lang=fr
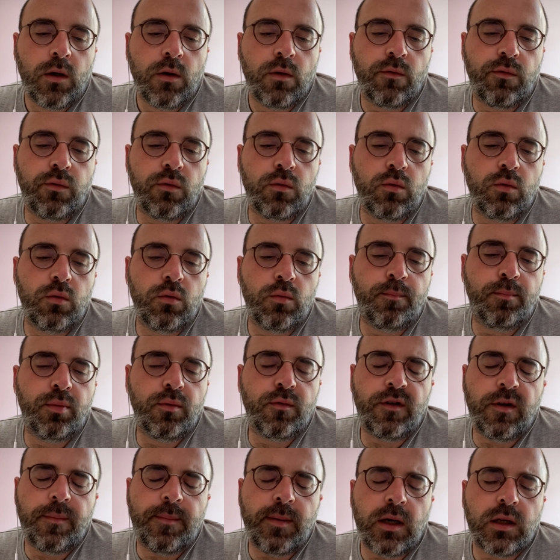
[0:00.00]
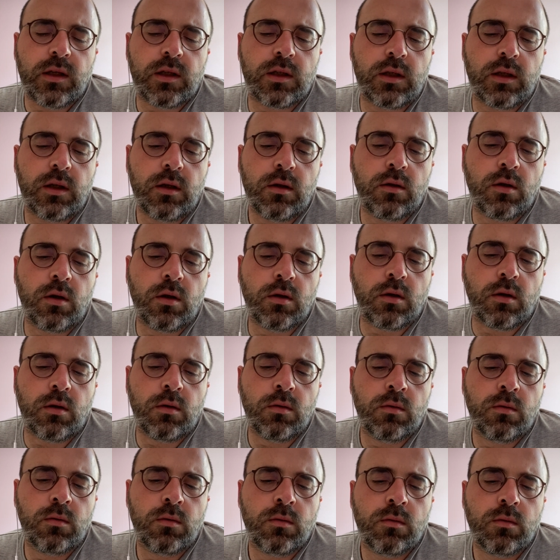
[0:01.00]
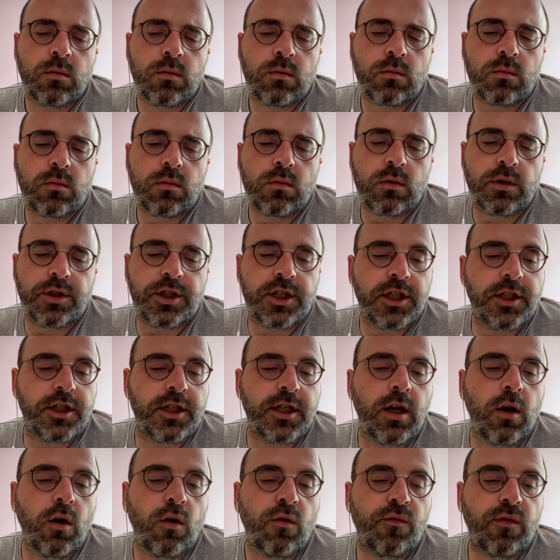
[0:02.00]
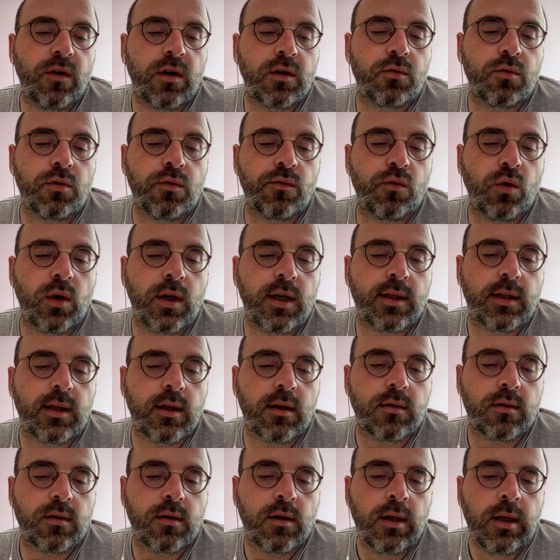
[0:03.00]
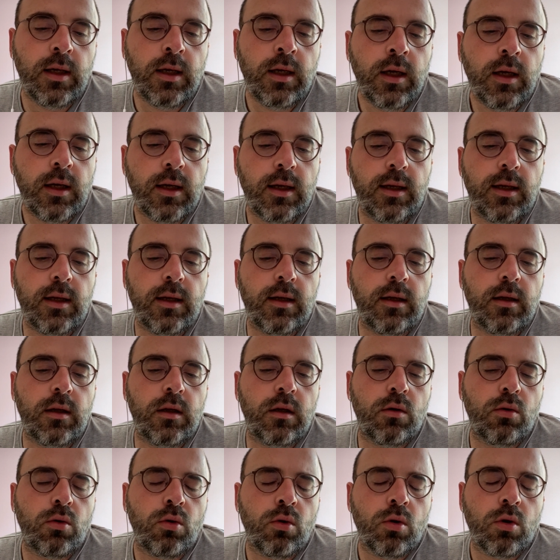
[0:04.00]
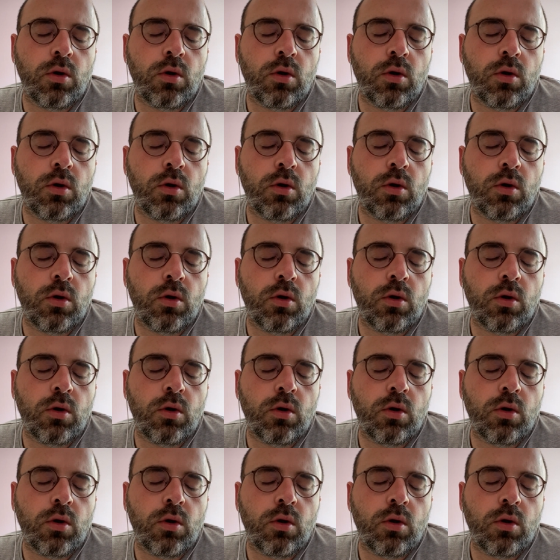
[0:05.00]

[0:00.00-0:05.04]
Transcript: Vous pouvez partir, d'un camp, dit-il enfin d'une voix éteinte, et